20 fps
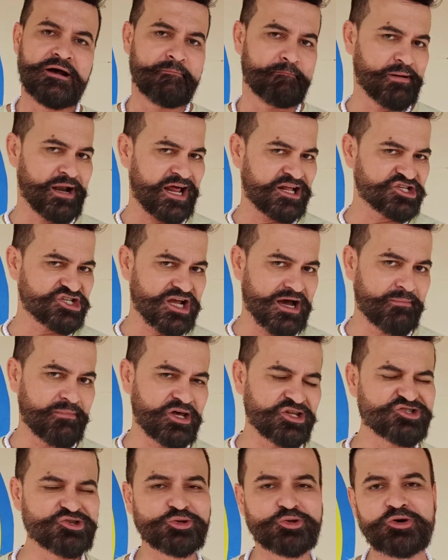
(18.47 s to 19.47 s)

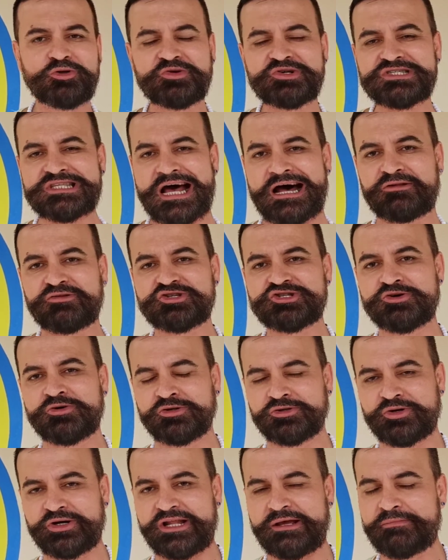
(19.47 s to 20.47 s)
Praticamente todo o estado de
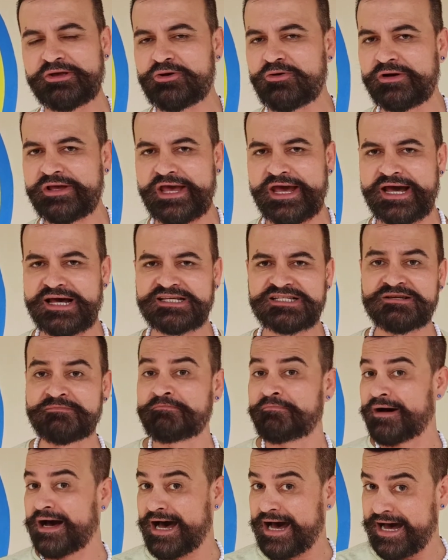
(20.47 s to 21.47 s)
Rondônia me conhece,
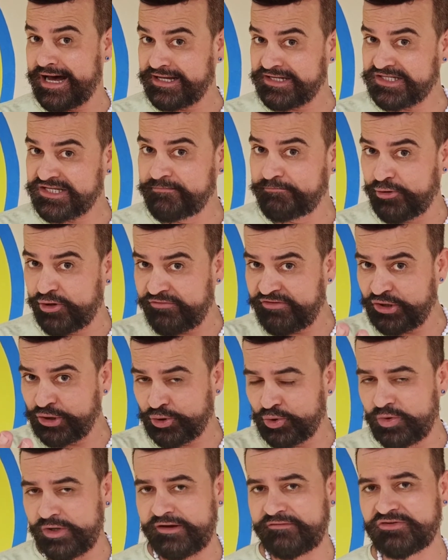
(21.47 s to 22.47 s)
mas se
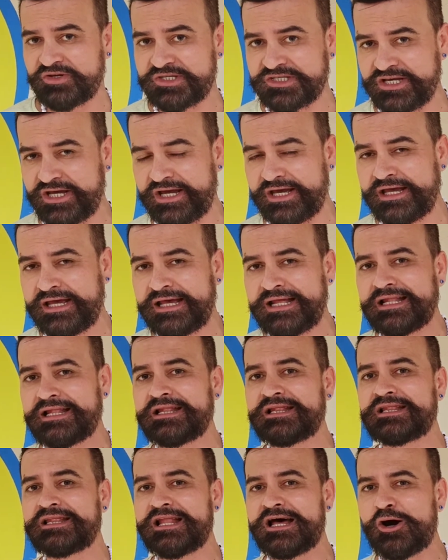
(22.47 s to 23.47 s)
porventura você
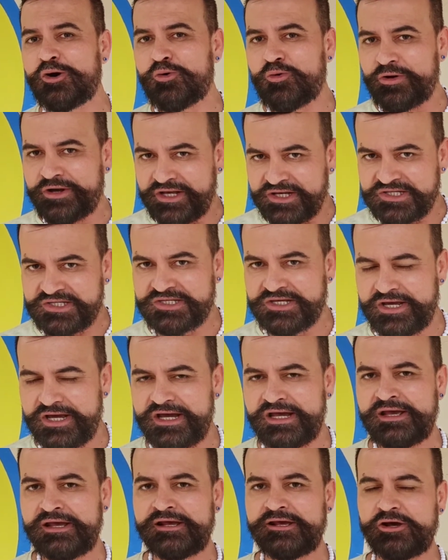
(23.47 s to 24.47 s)
não
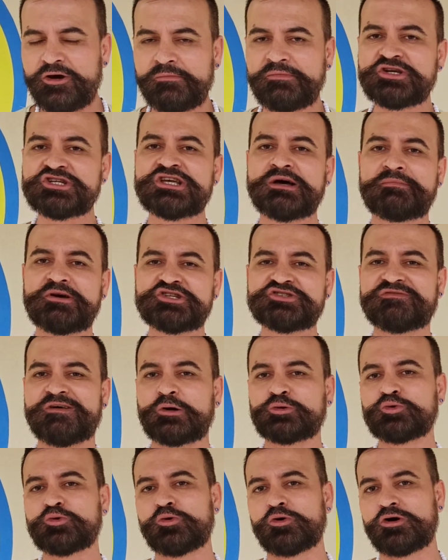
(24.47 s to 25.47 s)
conhecer, eu me chamo
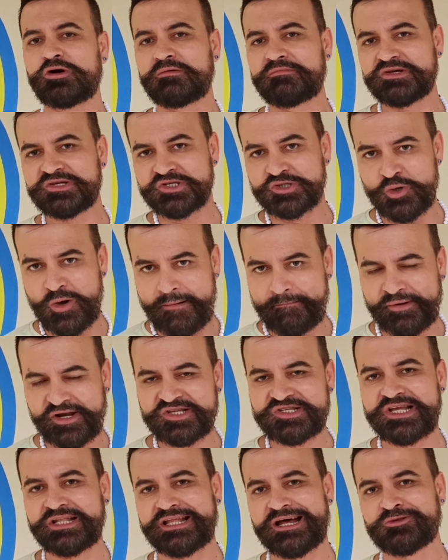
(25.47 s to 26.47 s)
Edivaldo Gomes, sou
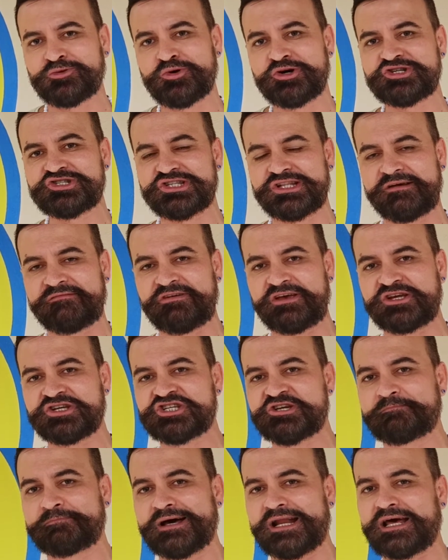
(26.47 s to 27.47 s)
apresentador de TV em
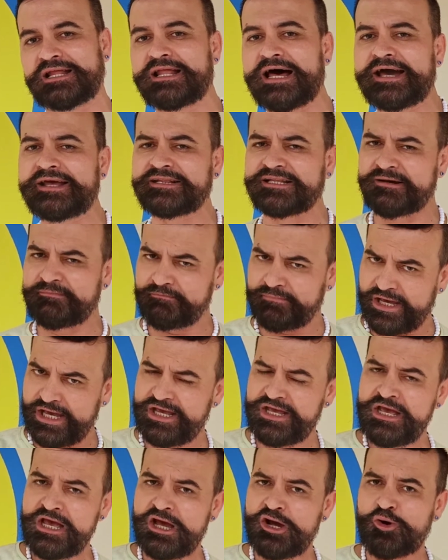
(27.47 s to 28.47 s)
Gi Paraná e
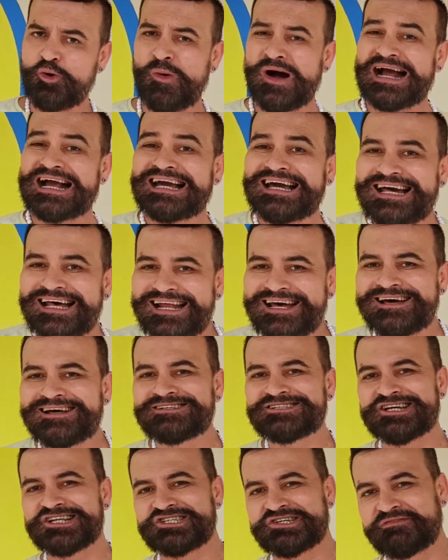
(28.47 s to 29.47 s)
também com a
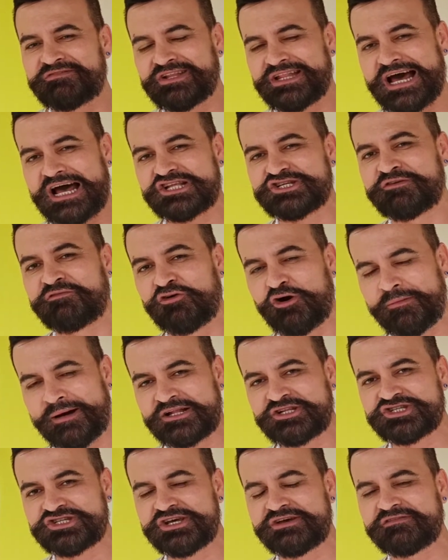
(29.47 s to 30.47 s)
grande atividade
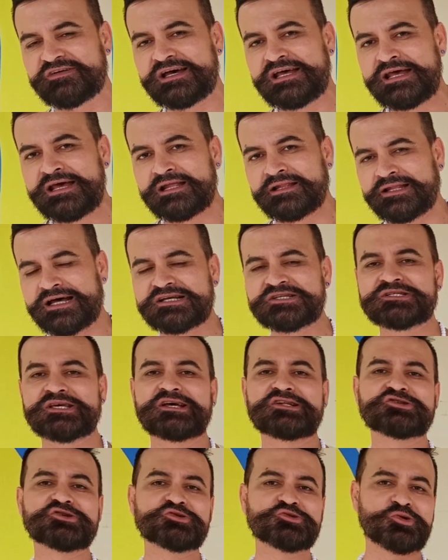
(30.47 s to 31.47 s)
informativa nas
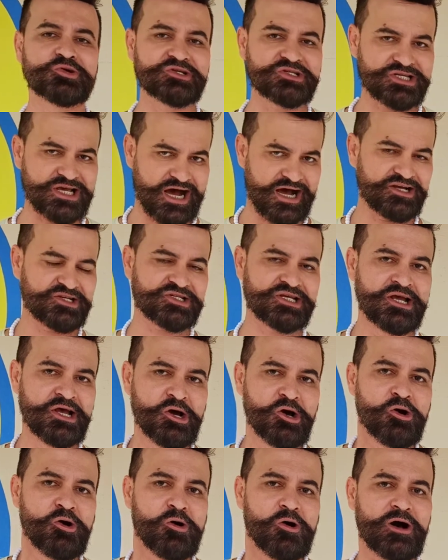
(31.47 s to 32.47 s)
redes sociais.
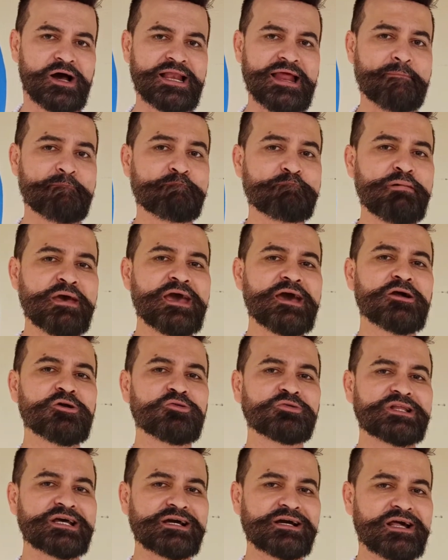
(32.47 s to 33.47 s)
Olha,
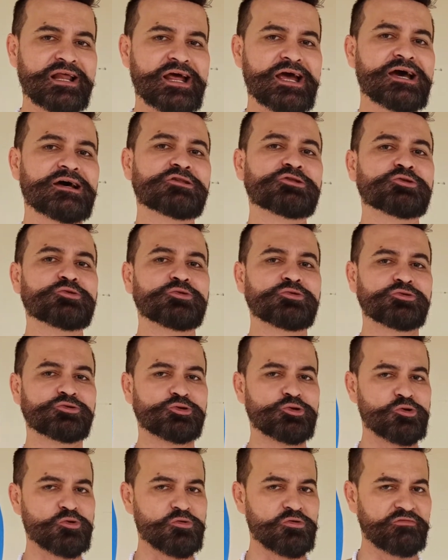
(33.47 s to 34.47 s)
pelo decreto
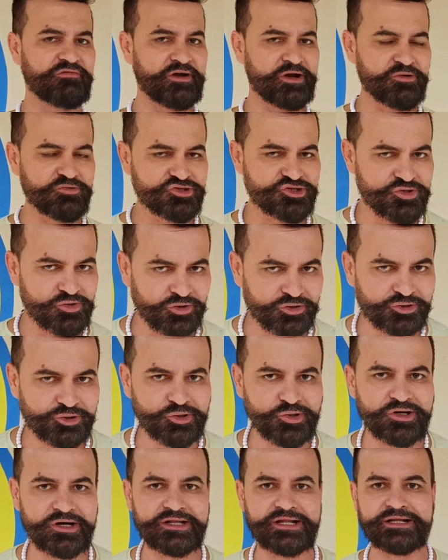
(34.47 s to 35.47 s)
do governo de
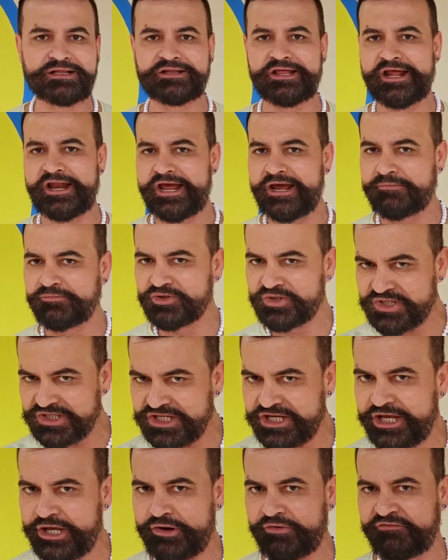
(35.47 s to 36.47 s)
Rondônia, teremos
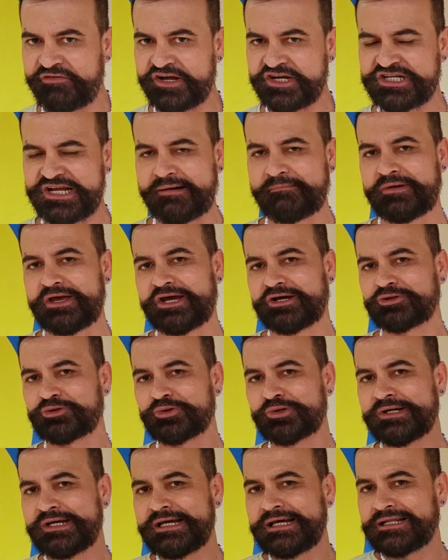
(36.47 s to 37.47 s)
sim o
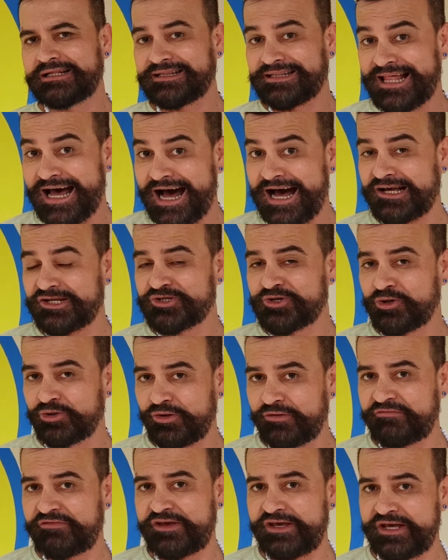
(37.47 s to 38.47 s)
fechamento das
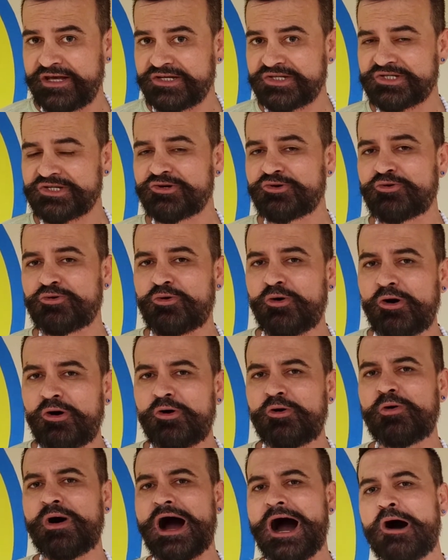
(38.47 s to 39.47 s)
rodovias,
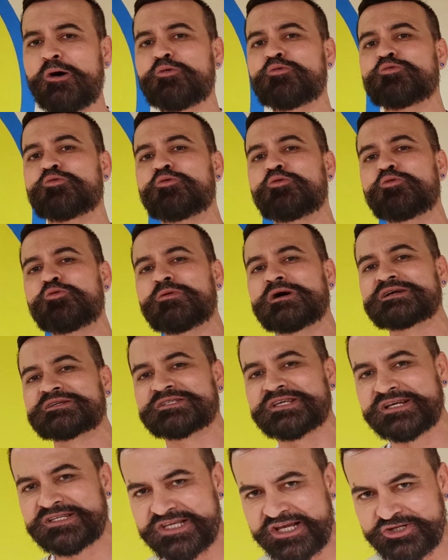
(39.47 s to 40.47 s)
com
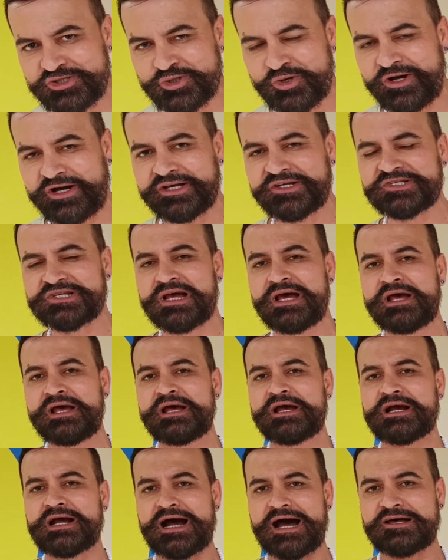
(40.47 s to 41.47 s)
algumas exceções
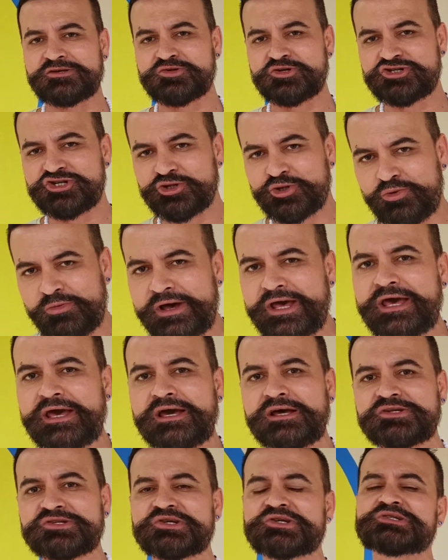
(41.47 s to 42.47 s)
casos de
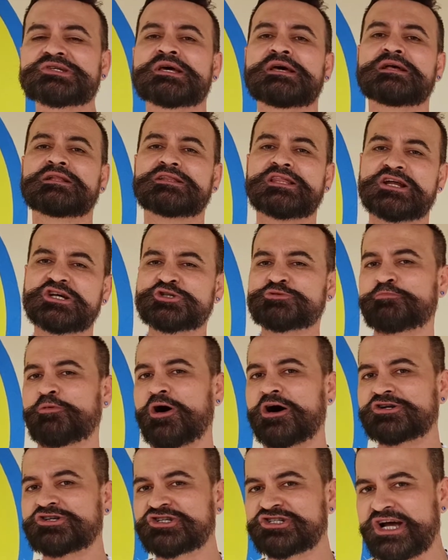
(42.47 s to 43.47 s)
doentes,
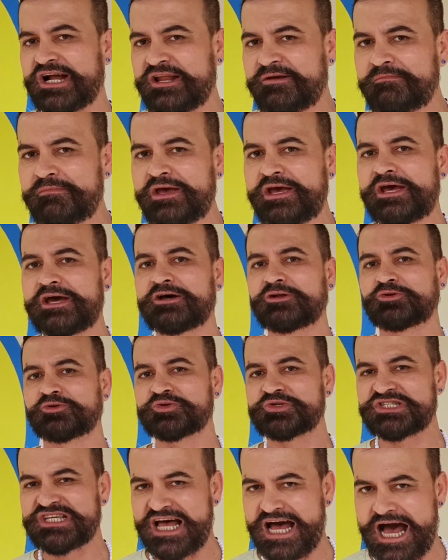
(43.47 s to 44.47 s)
transporte de
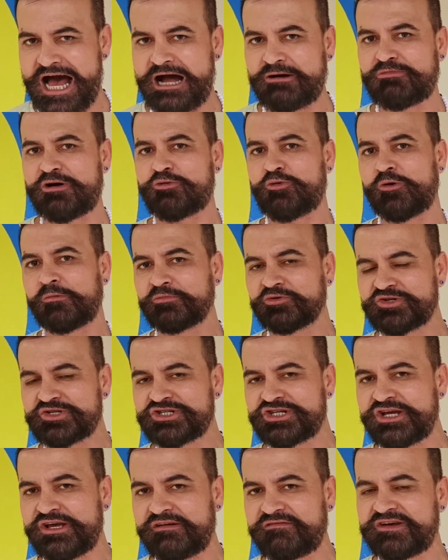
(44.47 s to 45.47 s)
alimentos, água,
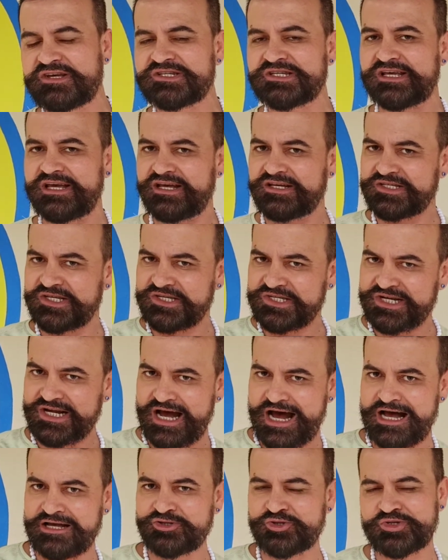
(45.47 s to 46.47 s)
combustíveis, esses
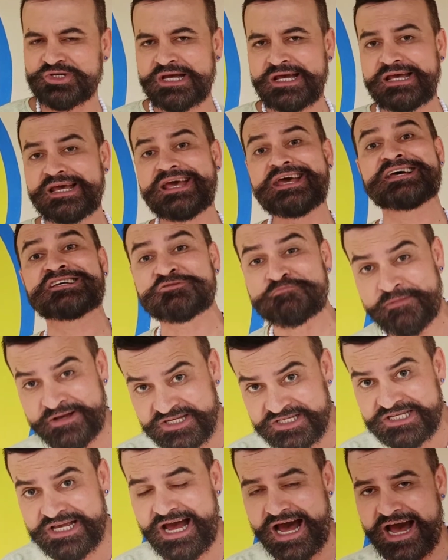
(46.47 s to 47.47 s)
casos
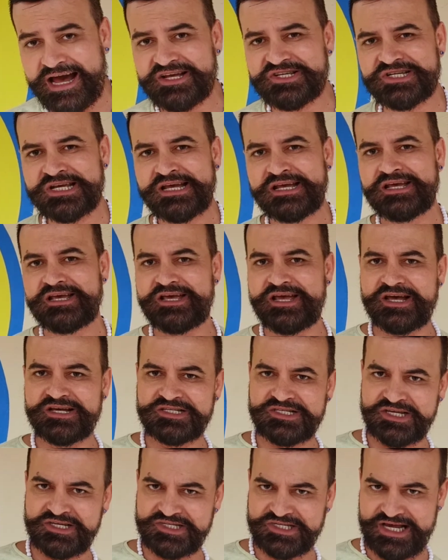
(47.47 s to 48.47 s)
especiais e
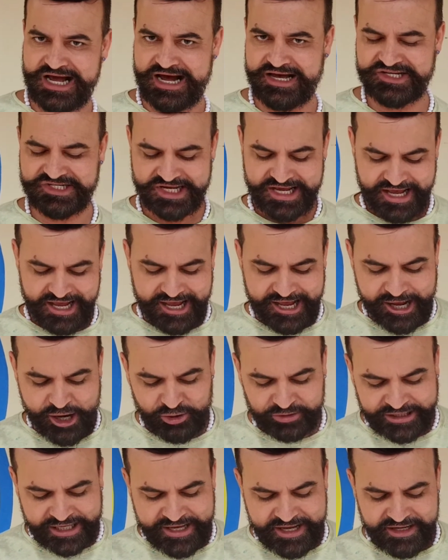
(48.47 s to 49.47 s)
essenciais.
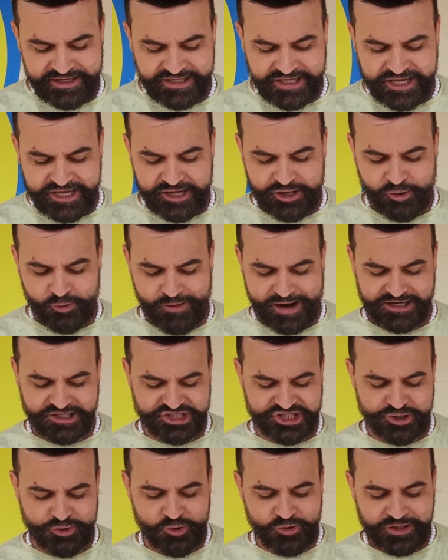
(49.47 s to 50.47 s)
Eu tenho aqui o
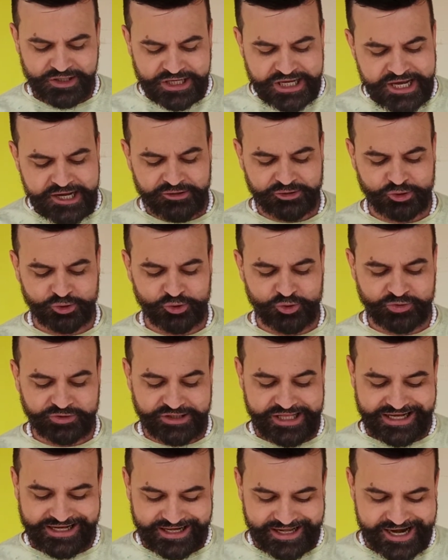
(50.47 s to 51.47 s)
artigo 5 do
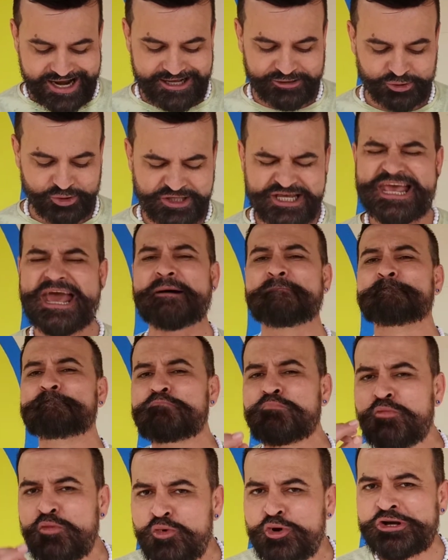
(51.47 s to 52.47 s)
decreto que é
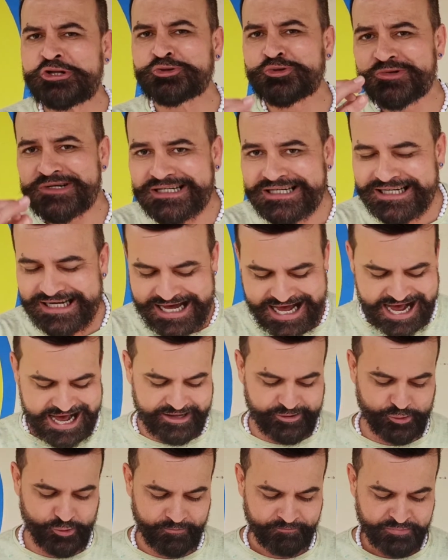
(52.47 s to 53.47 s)
muito
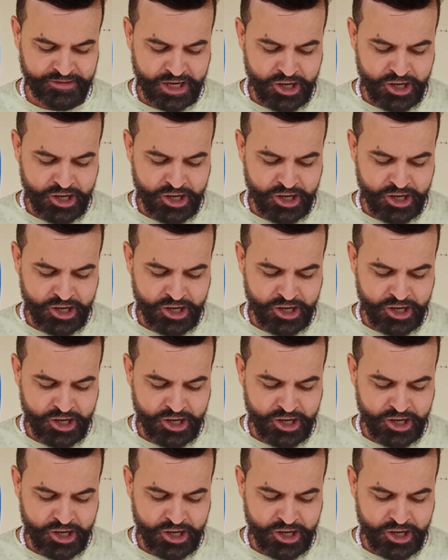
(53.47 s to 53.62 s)
claro.